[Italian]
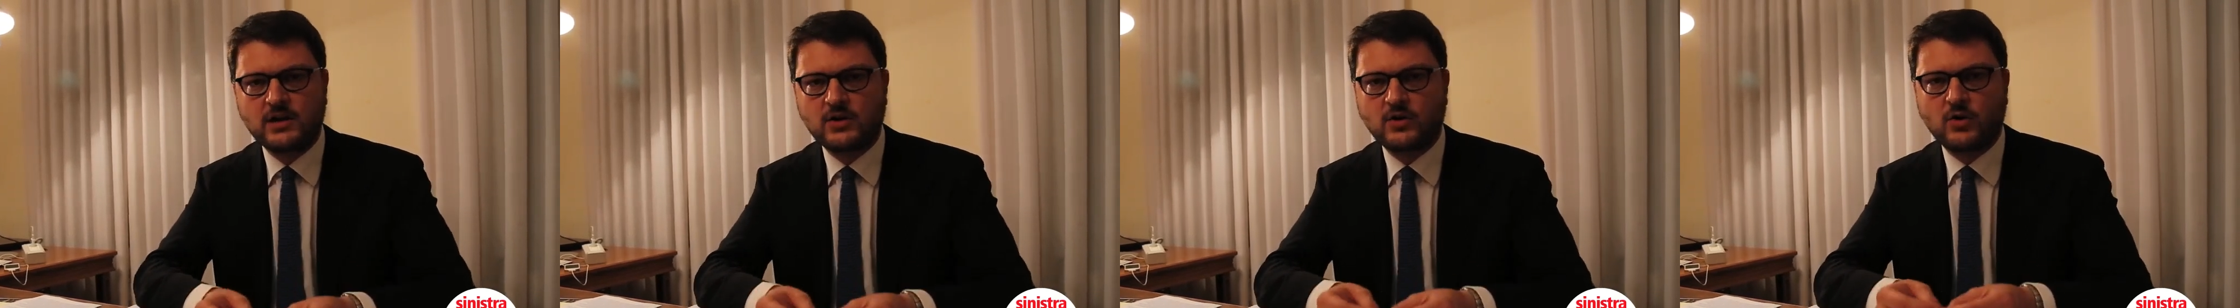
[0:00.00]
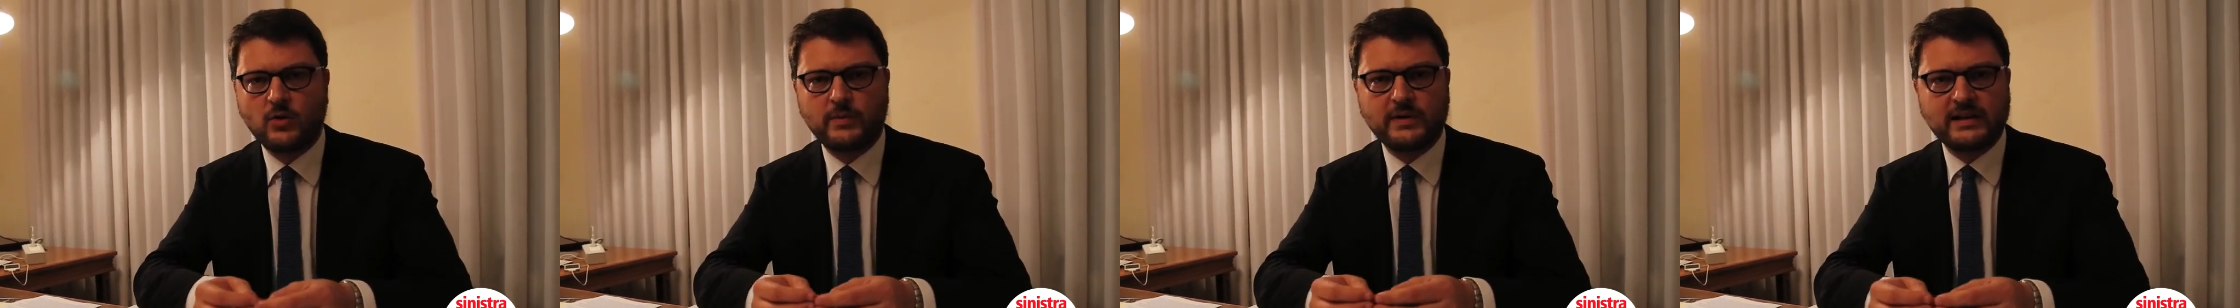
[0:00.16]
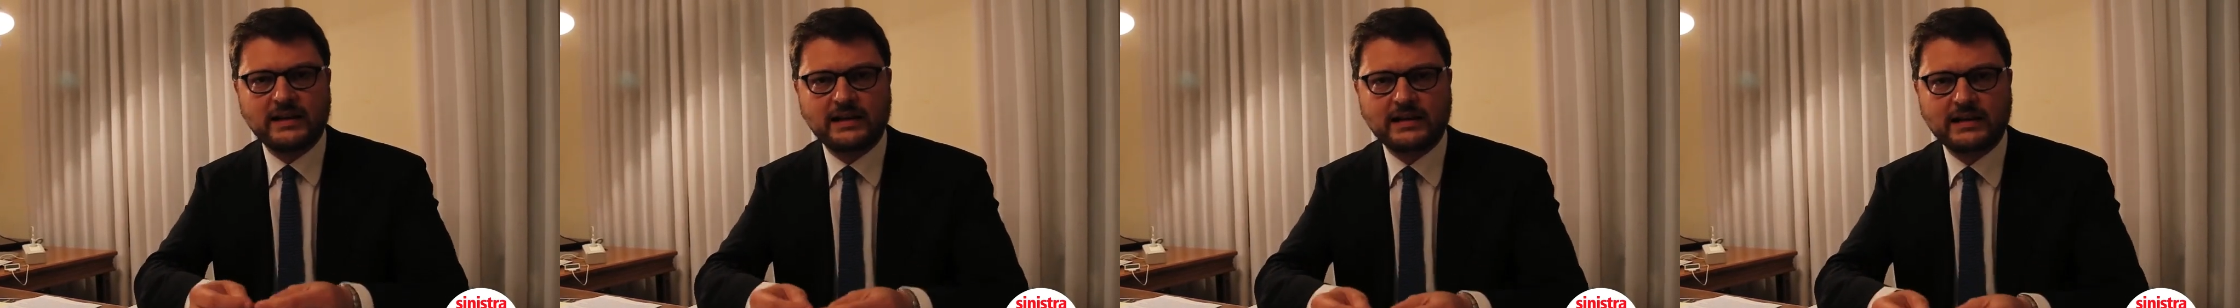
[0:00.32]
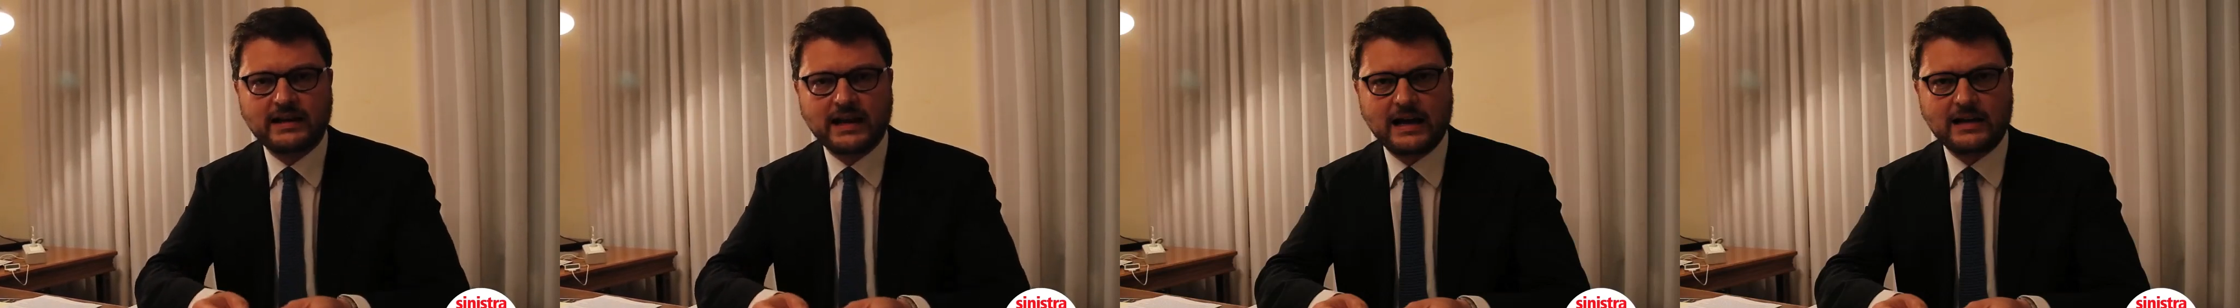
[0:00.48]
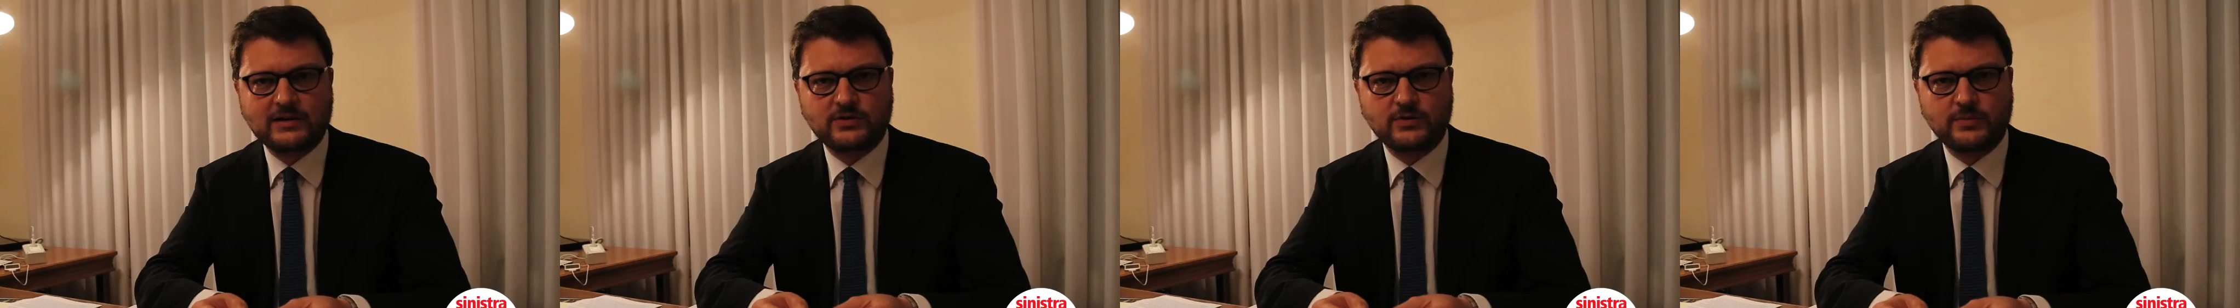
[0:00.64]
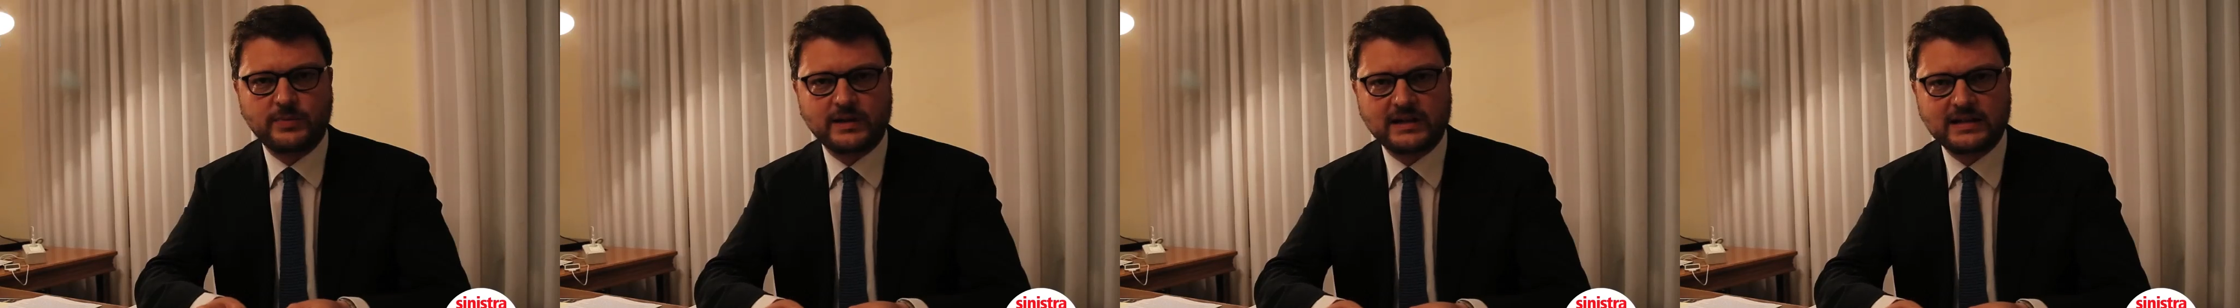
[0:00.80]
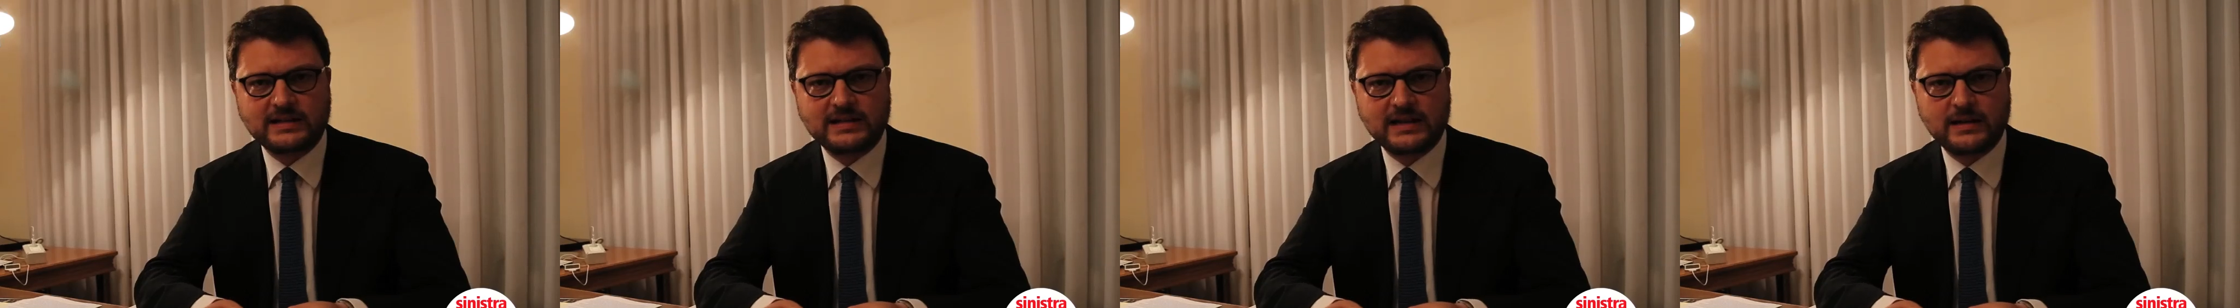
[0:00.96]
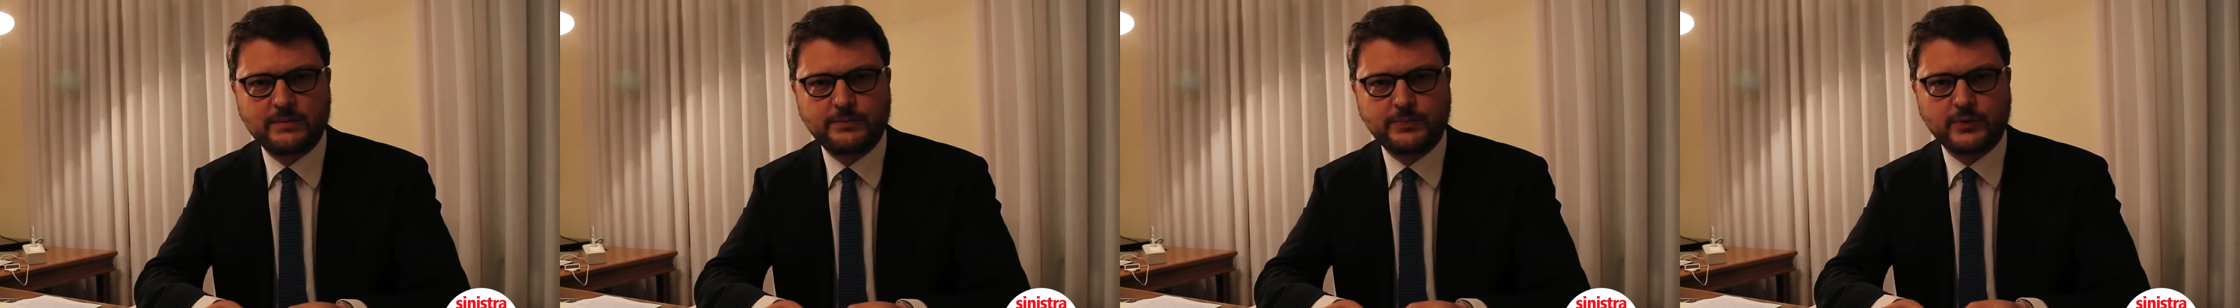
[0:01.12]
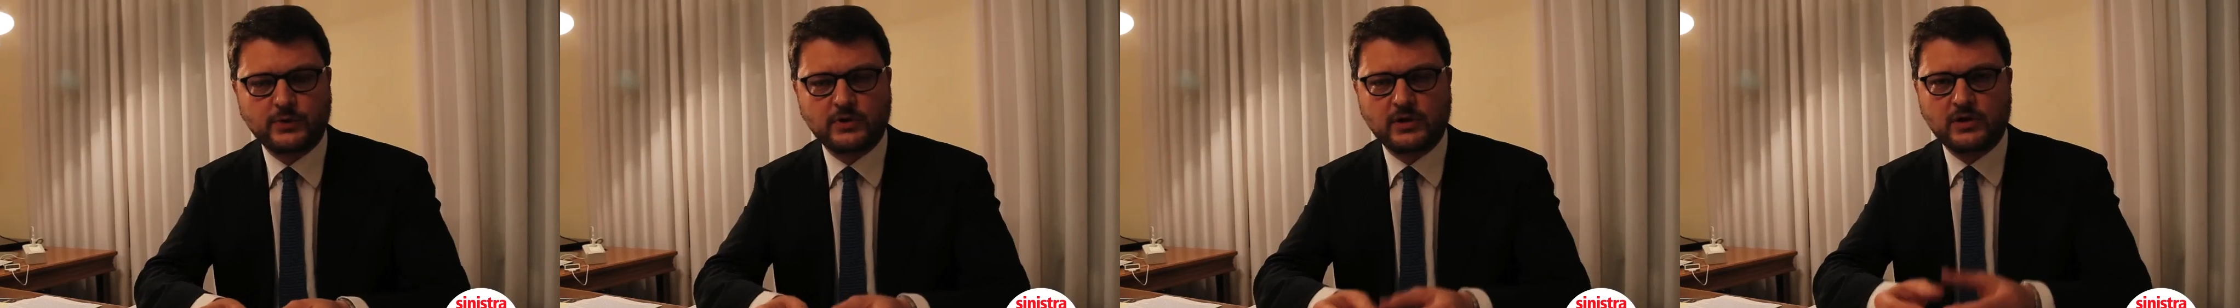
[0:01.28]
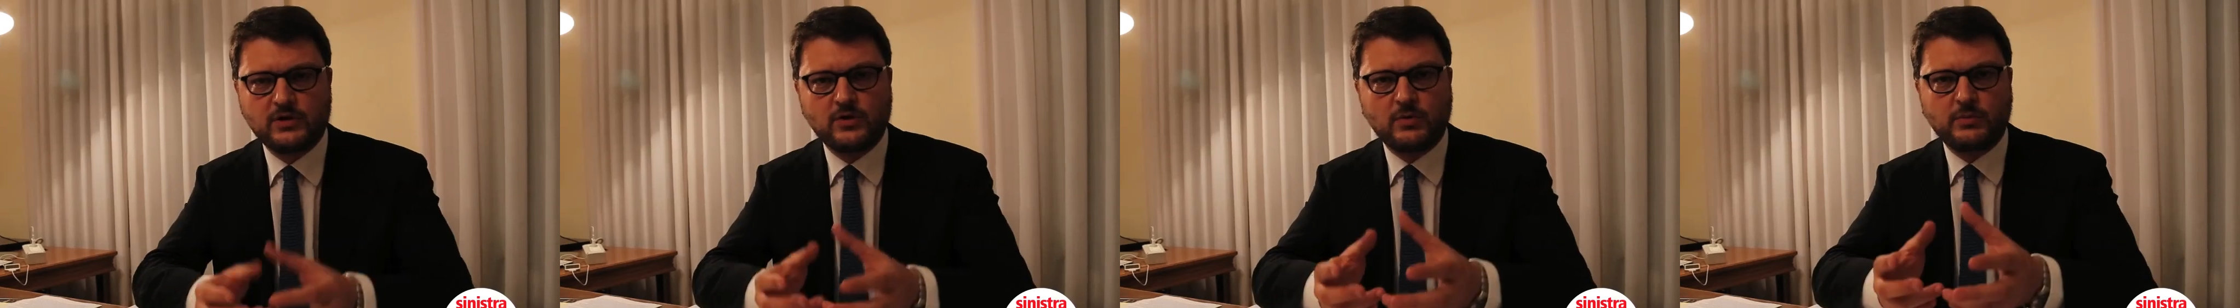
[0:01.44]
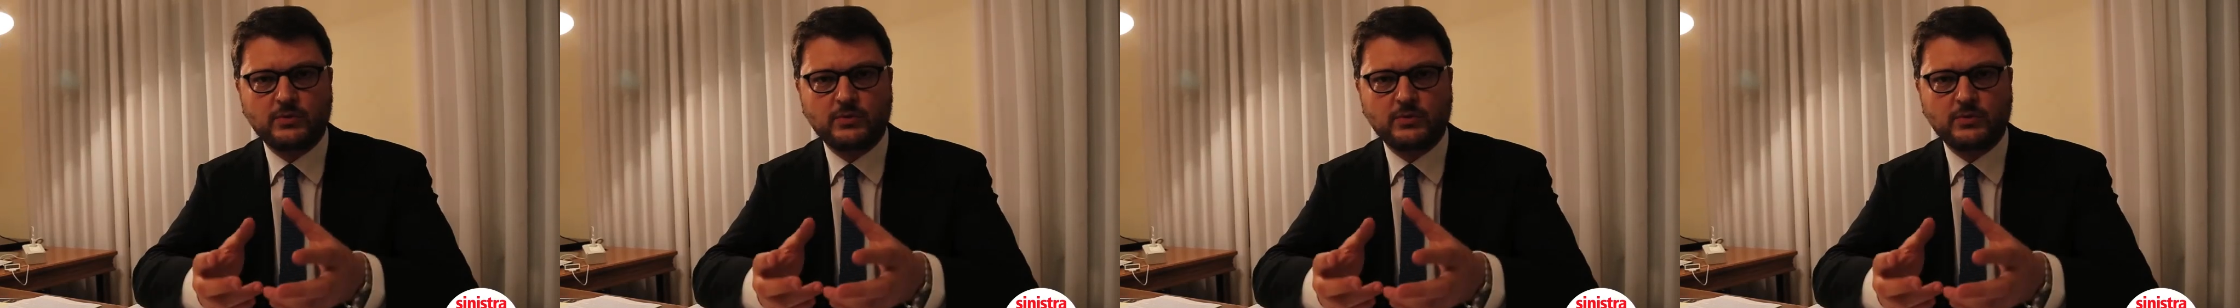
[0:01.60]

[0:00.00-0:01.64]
come nel caso per esempio degli